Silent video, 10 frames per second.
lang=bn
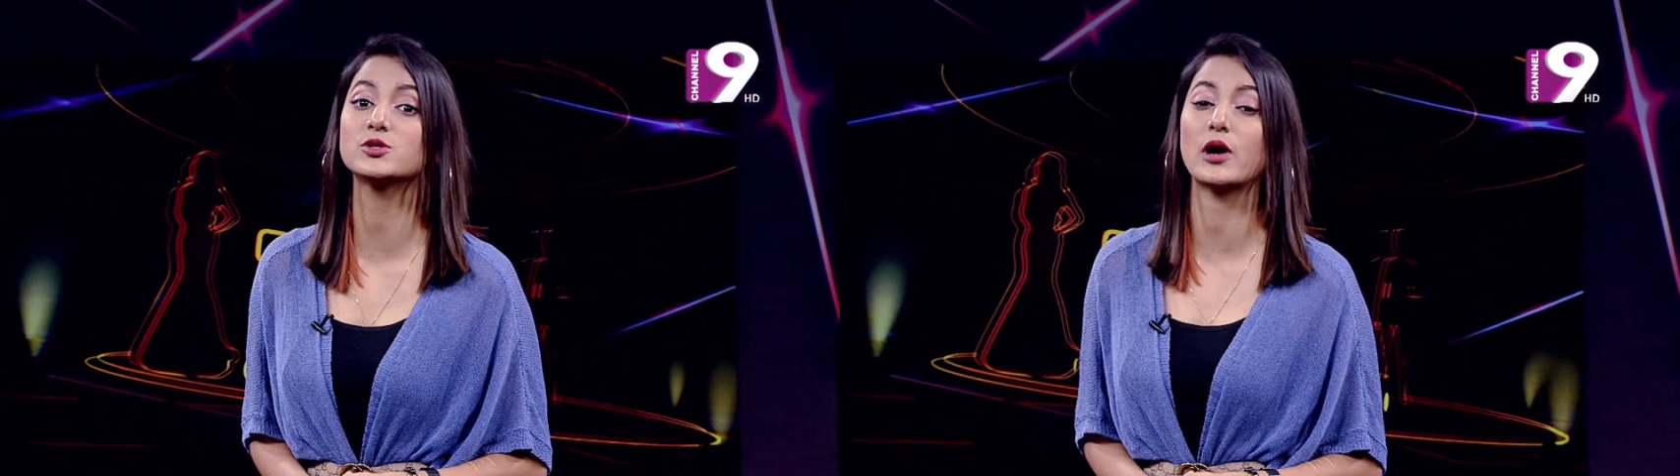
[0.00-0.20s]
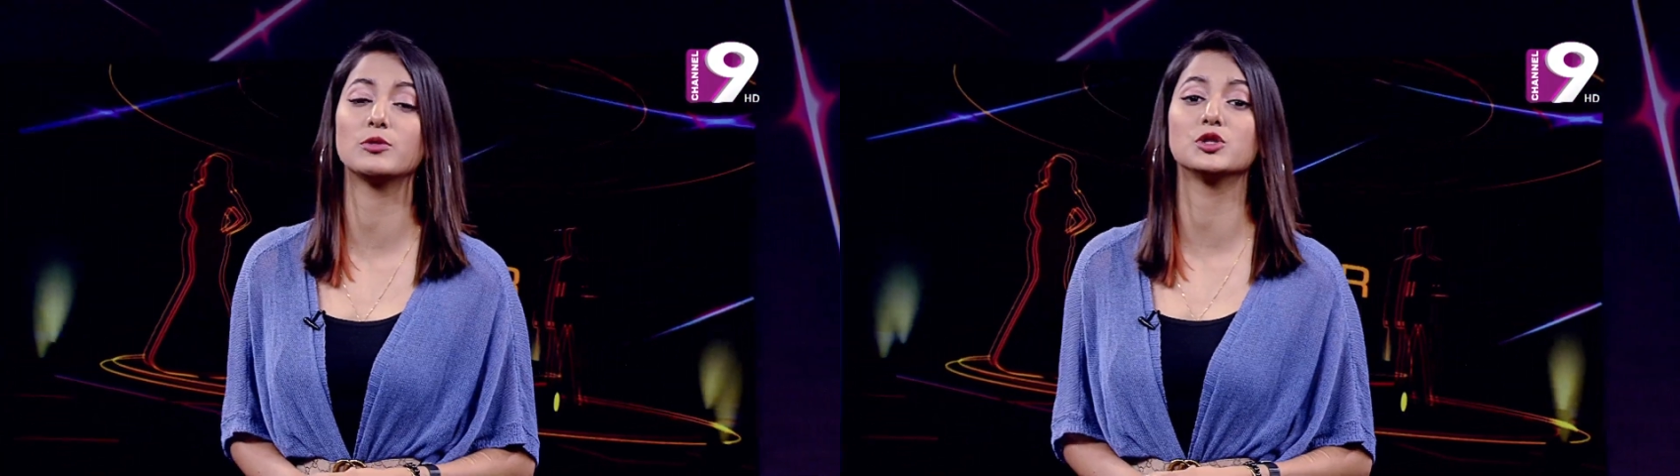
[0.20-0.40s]

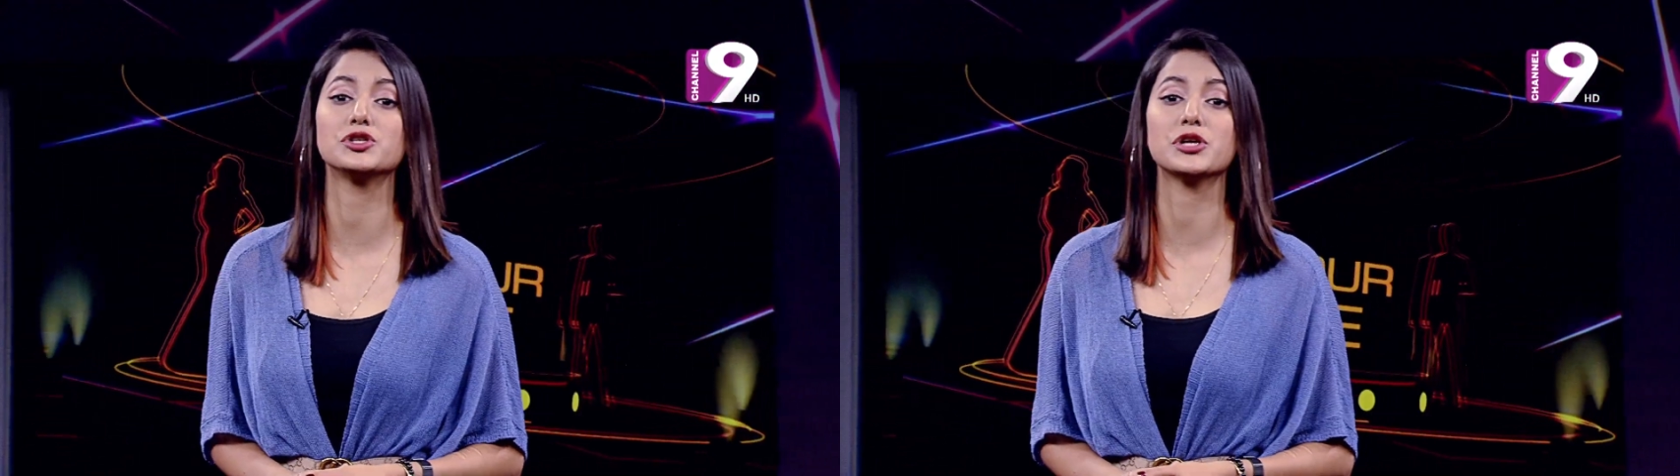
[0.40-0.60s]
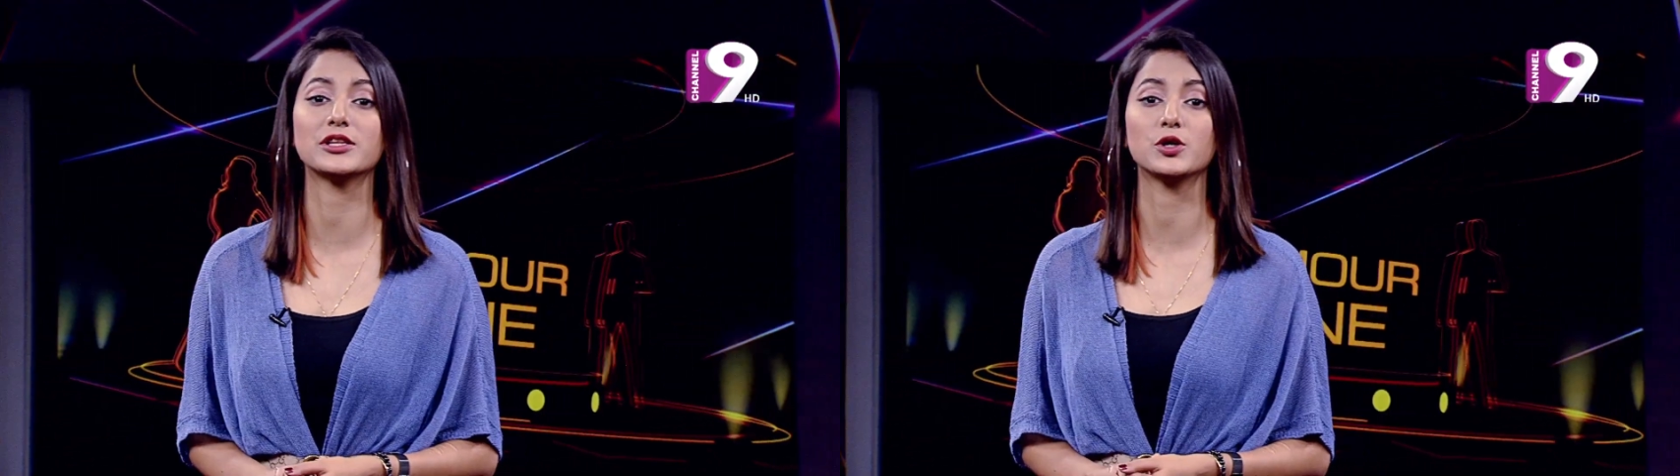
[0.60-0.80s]
শ্রাবতীর
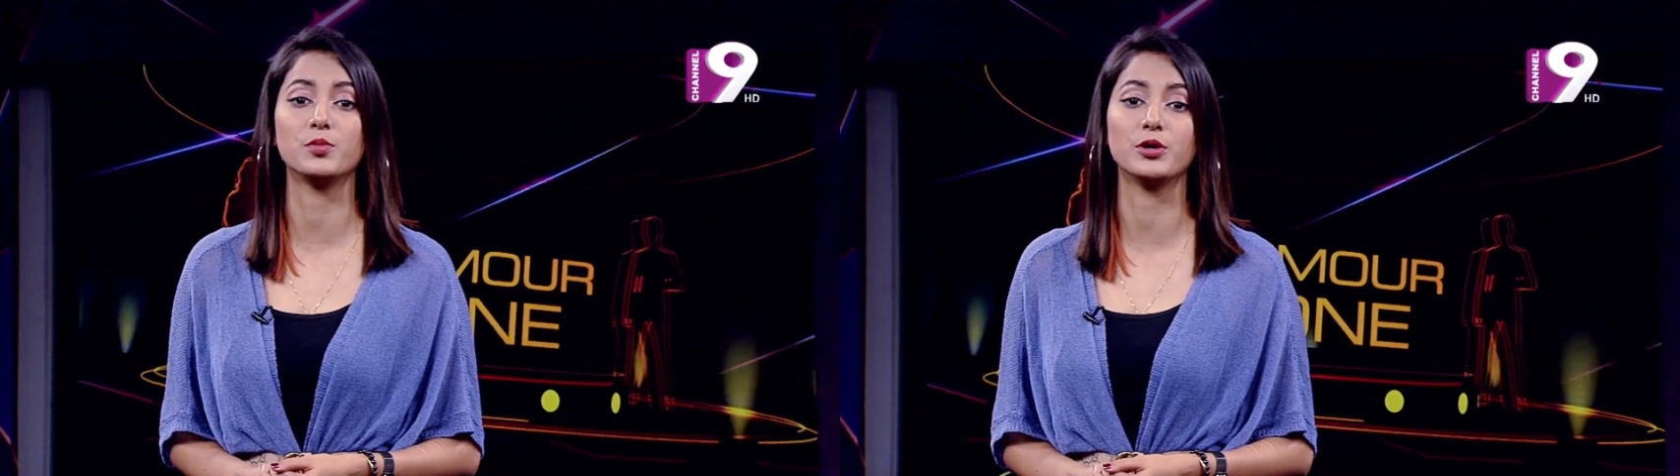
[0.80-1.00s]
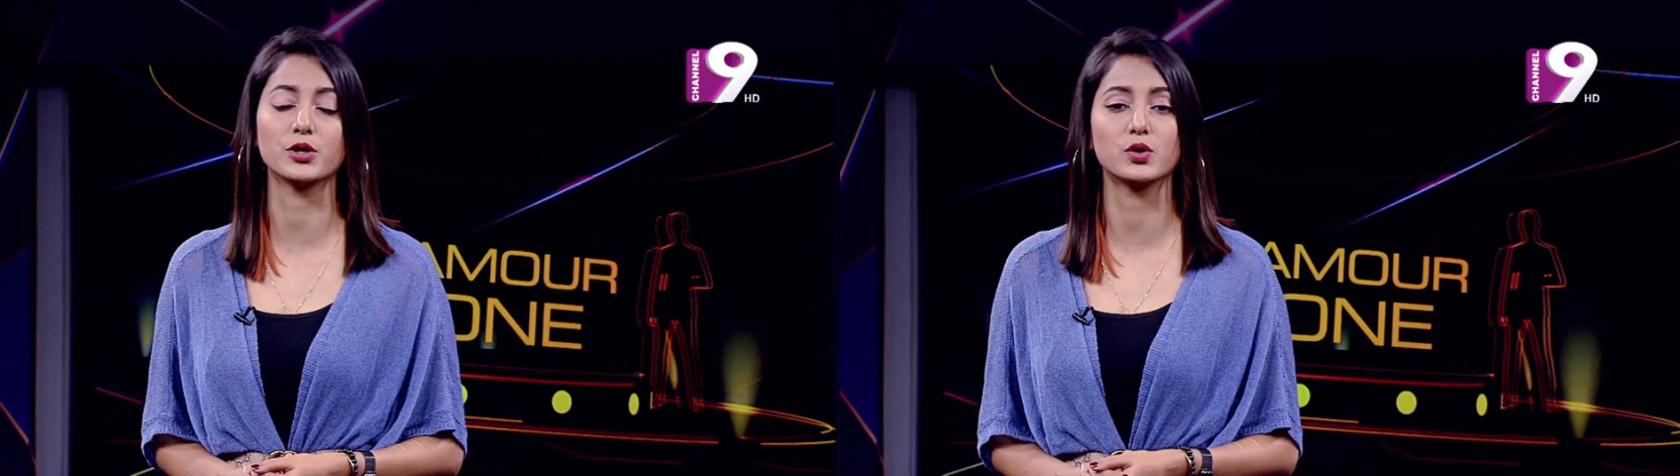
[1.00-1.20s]
সাথে
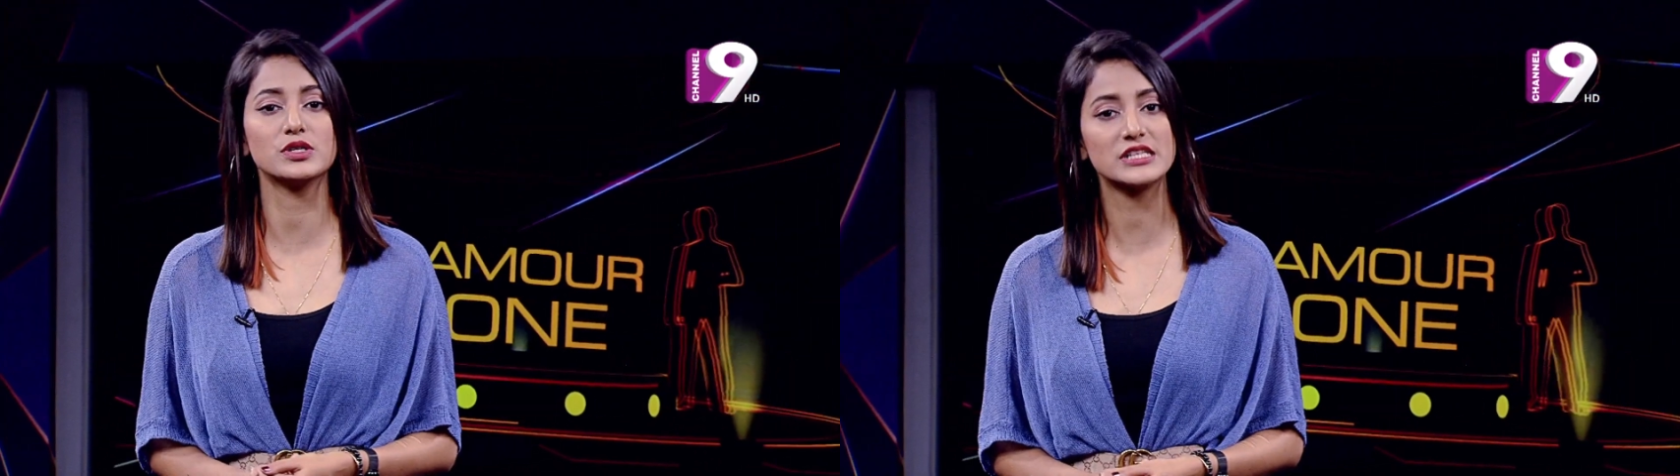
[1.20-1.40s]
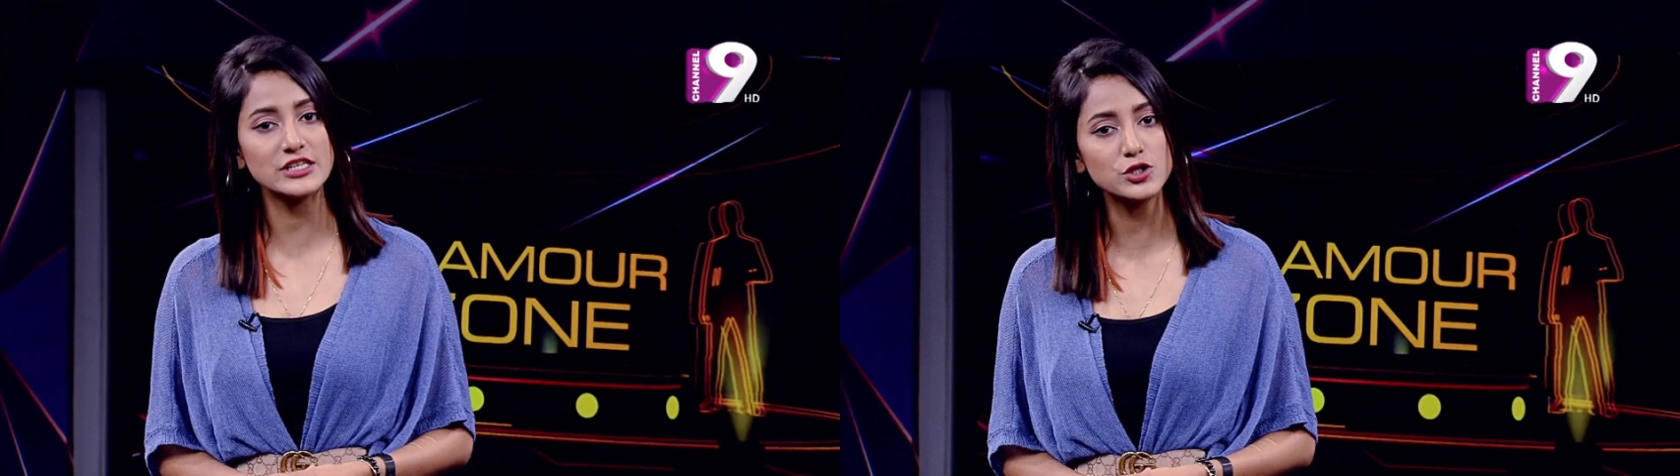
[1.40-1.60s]
অভিনয় করছেন